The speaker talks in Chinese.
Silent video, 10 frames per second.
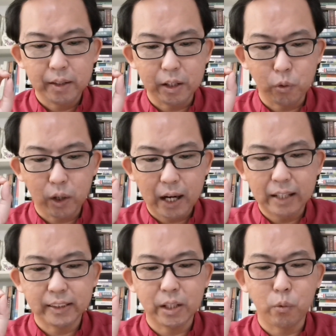你若
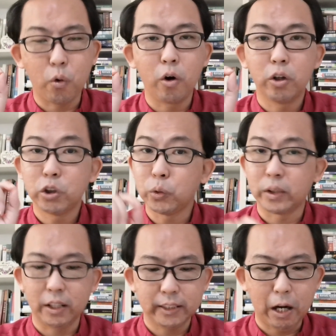看见我就
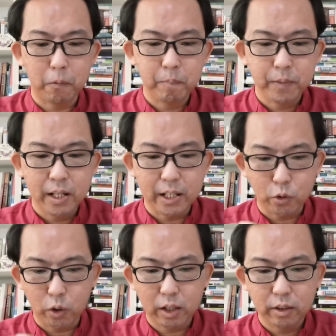得着；
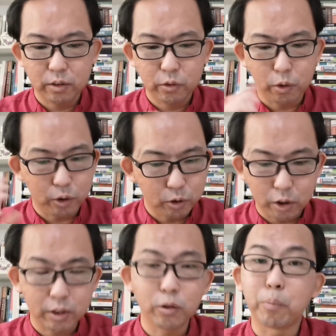你若若
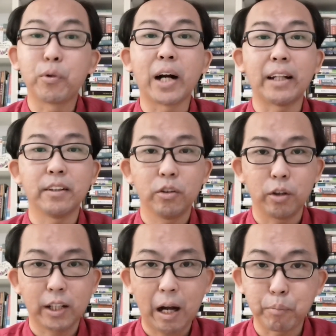若若不然，
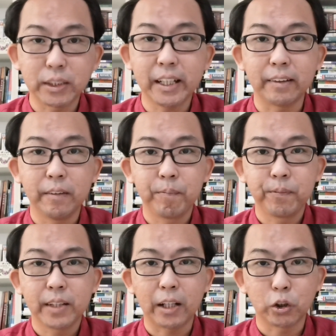看不见。”
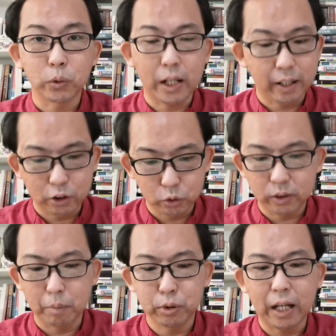那就当然就
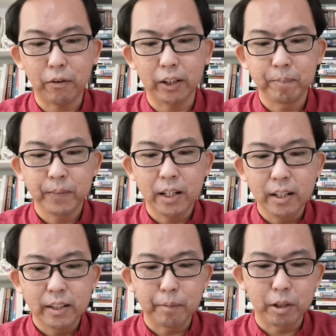得不着了。
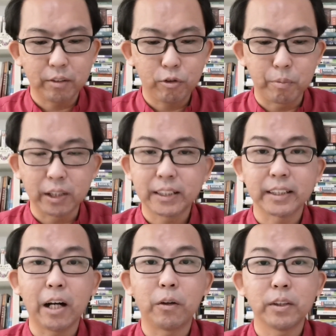那么我们
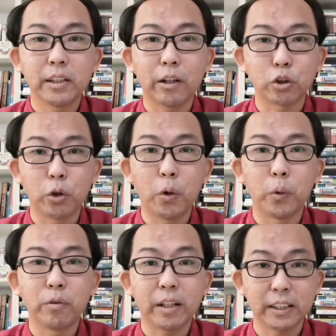知道到最
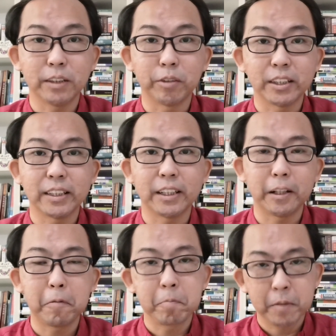后发生什么事情
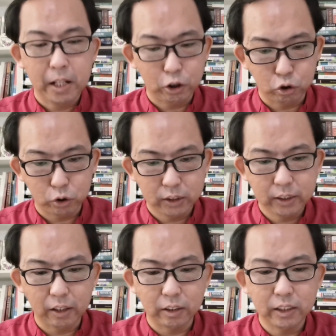呢？他就
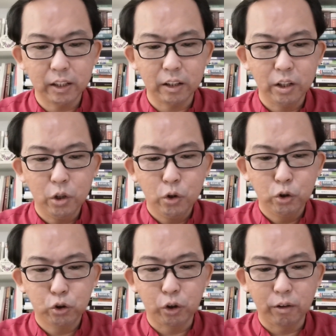乘着
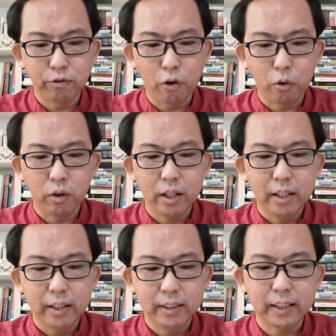旋风
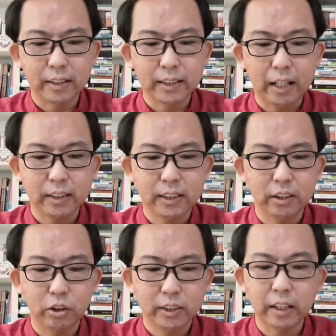升上
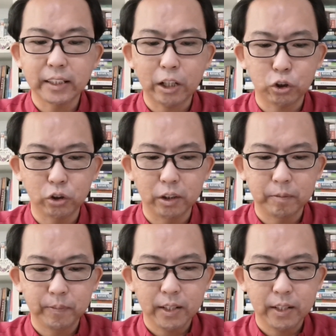去，升上去了。